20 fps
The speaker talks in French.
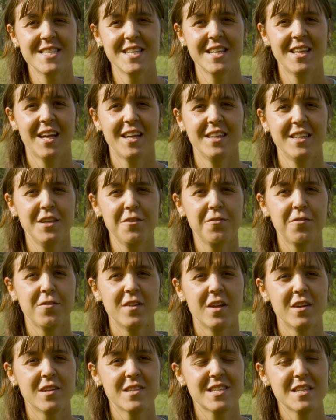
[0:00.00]
cette année,
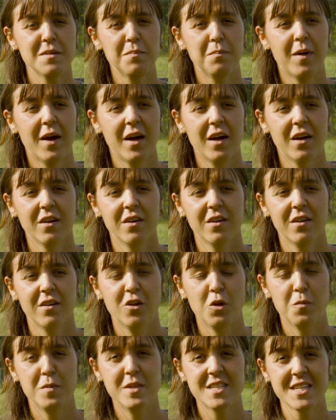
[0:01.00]
financé par euh,
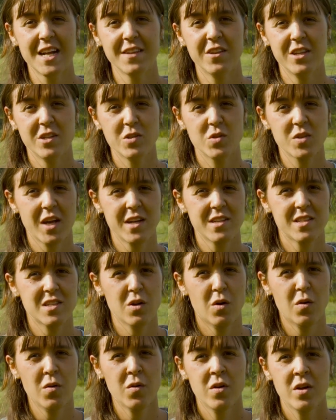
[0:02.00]
le ministère de
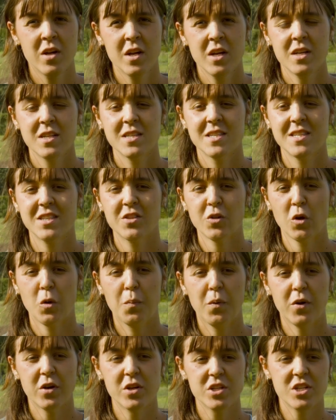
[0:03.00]
l'Éducation. C'est un
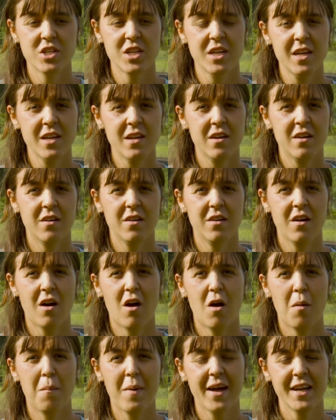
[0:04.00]
projet euh,
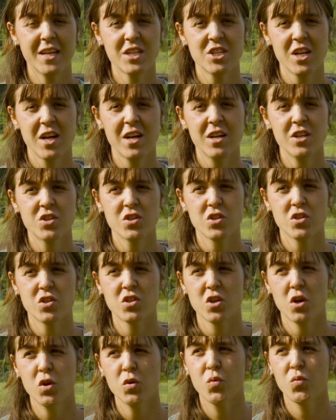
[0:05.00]
en maraîchage
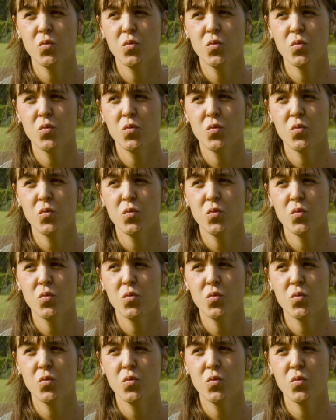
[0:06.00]
sol